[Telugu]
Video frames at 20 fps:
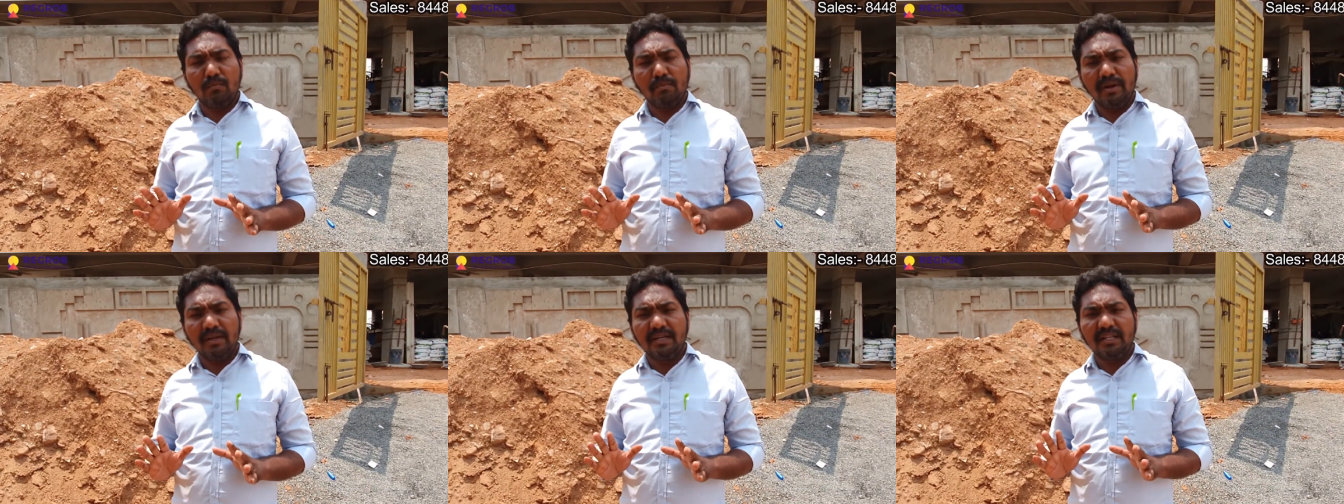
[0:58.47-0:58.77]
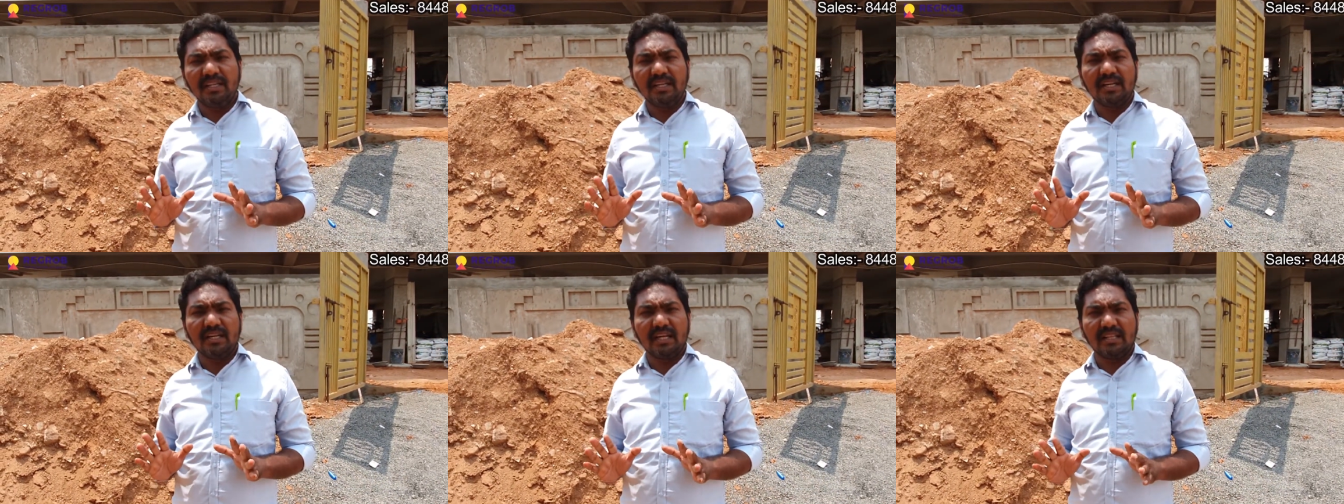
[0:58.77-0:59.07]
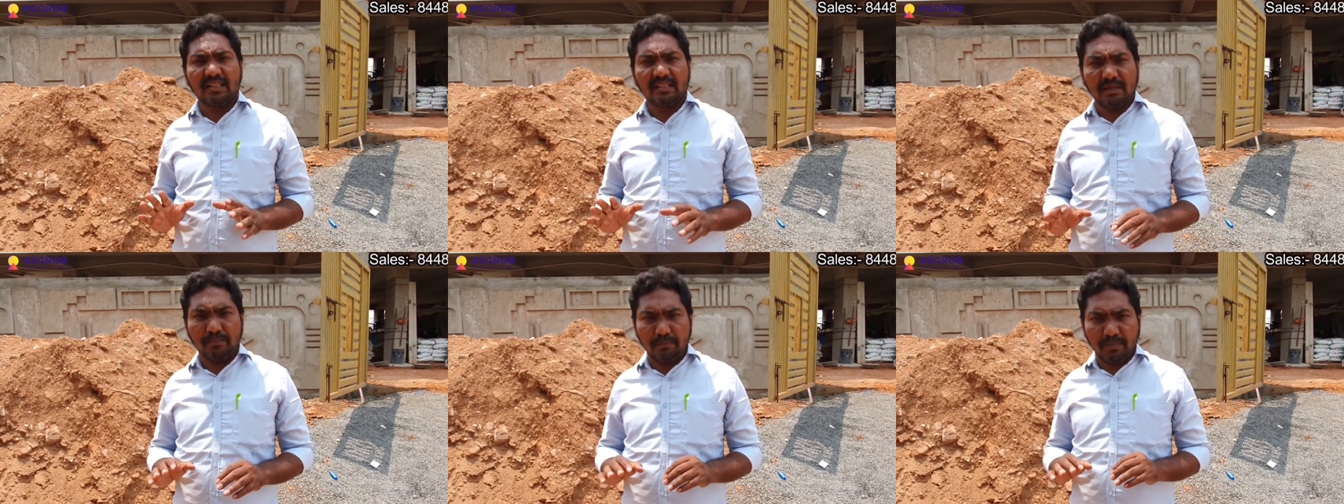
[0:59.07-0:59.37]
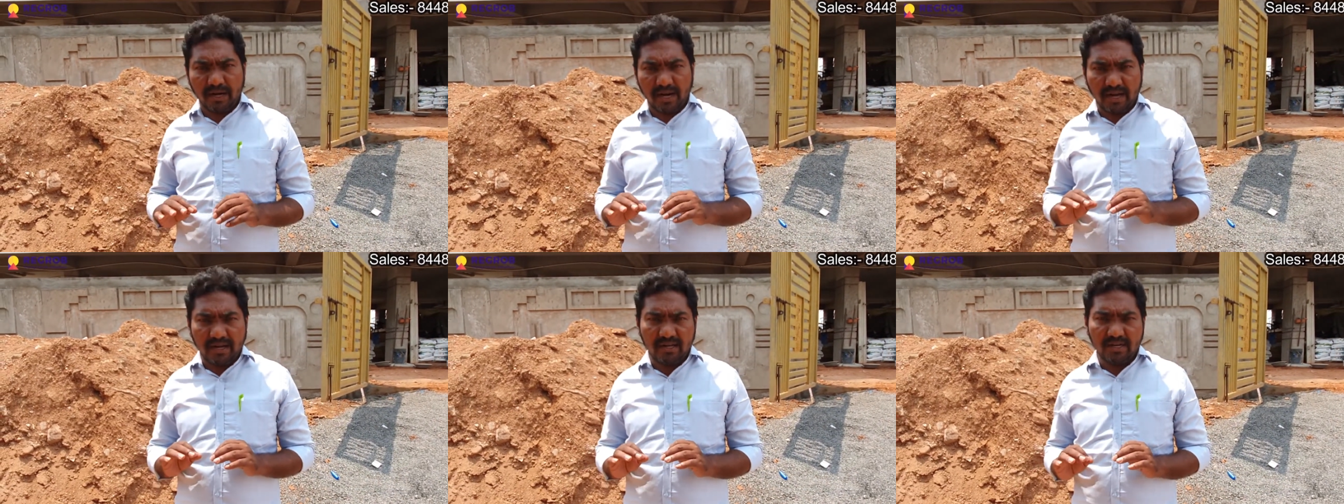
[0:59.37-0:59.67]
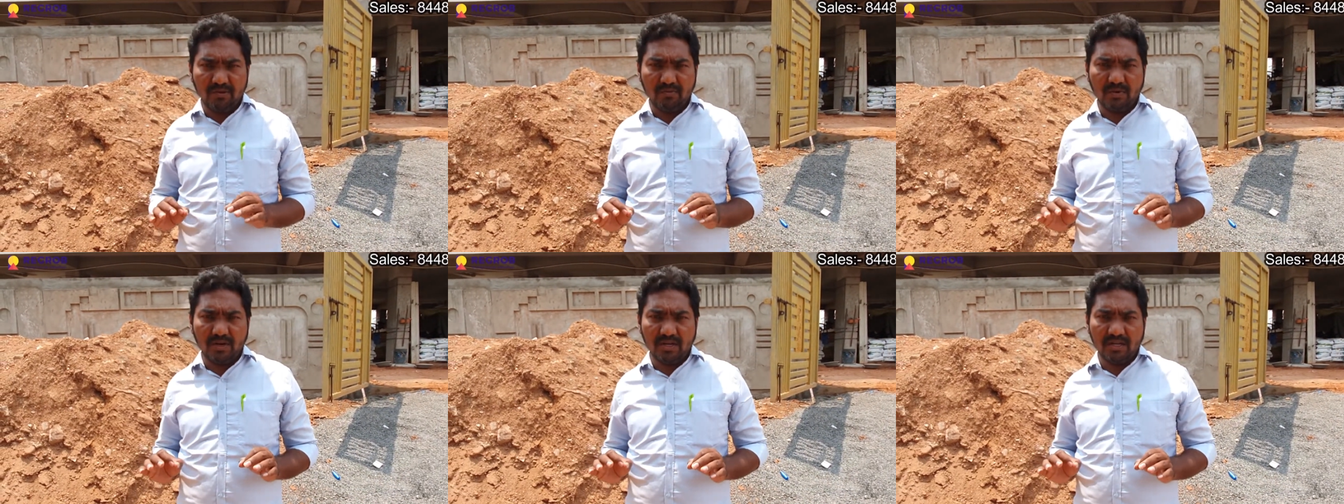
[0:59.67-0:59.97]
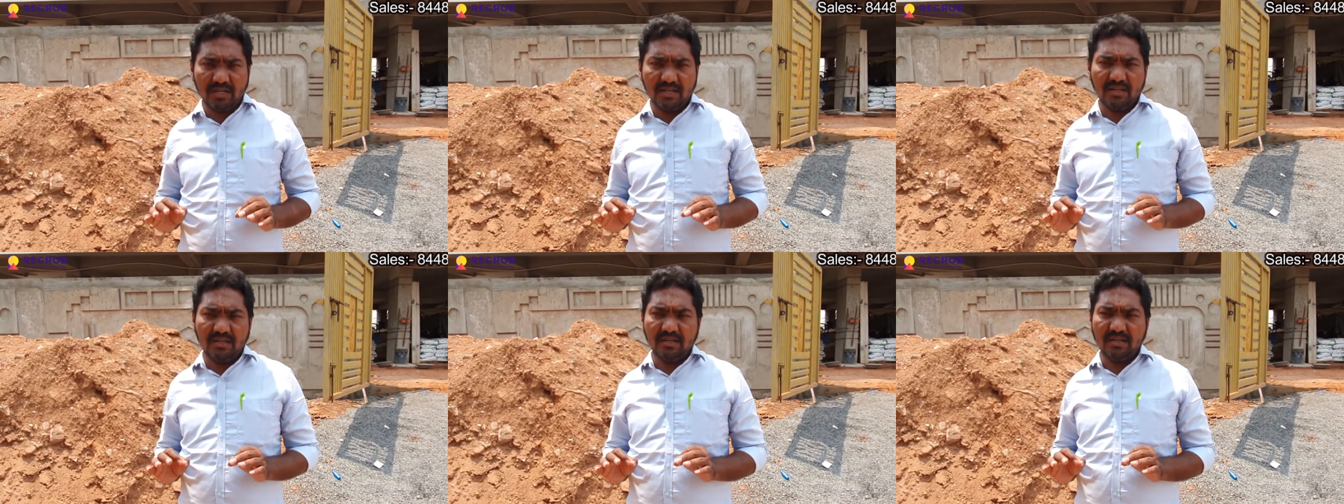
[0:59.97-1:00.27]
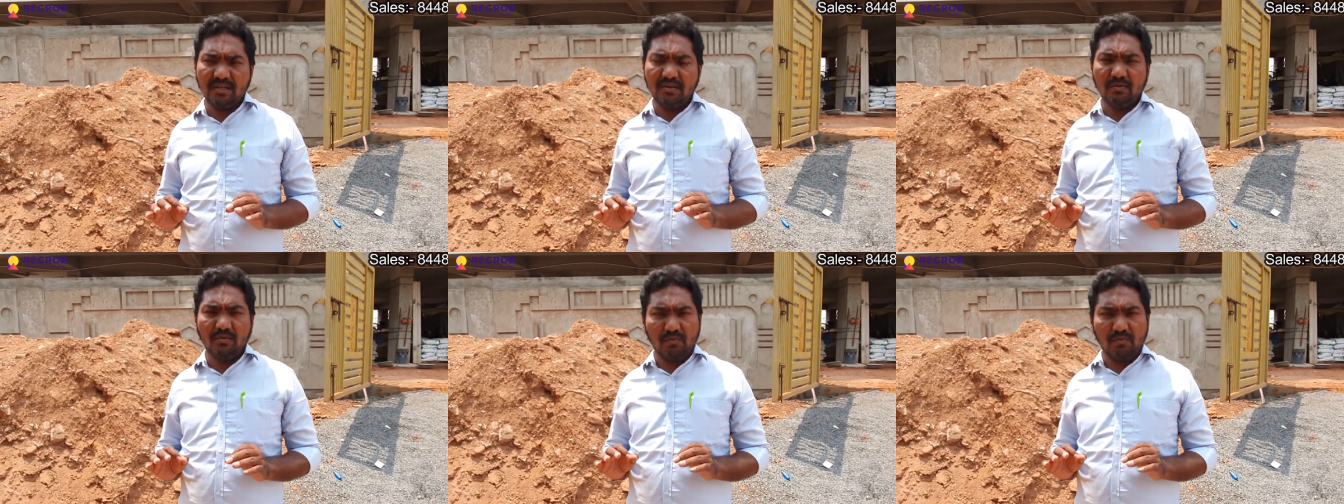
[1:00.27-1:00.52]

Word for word: మెటీరియల్ అంతా బ్రాండెడ్ వాడండి